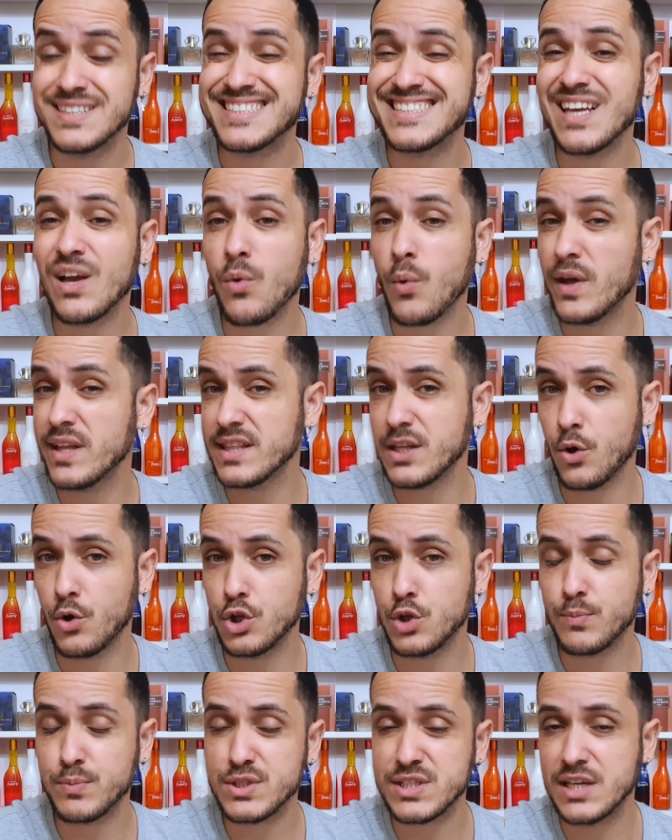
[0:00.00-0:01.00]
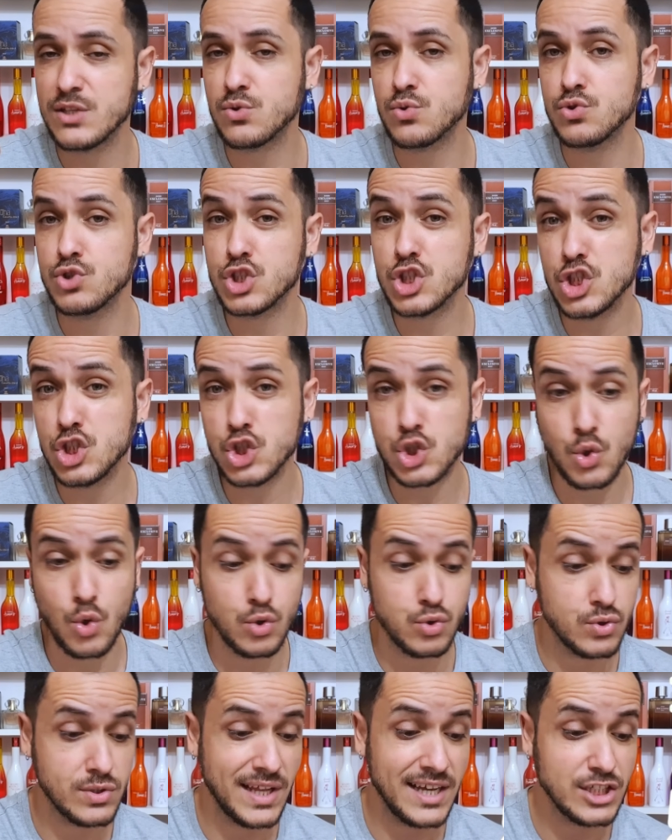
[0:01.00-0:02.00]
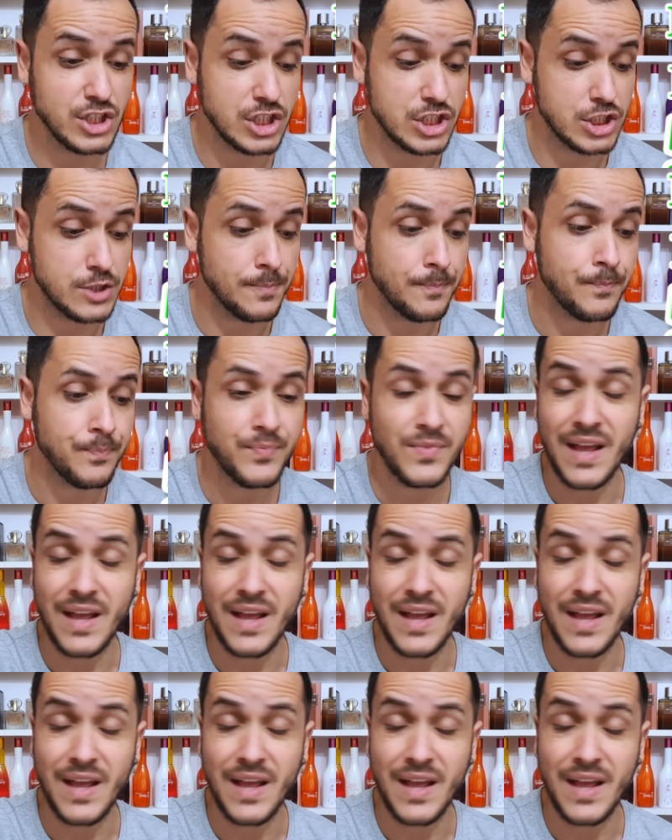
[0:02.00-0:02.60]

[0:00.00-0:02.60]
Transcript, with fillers: 58% de desconto, tá, gente?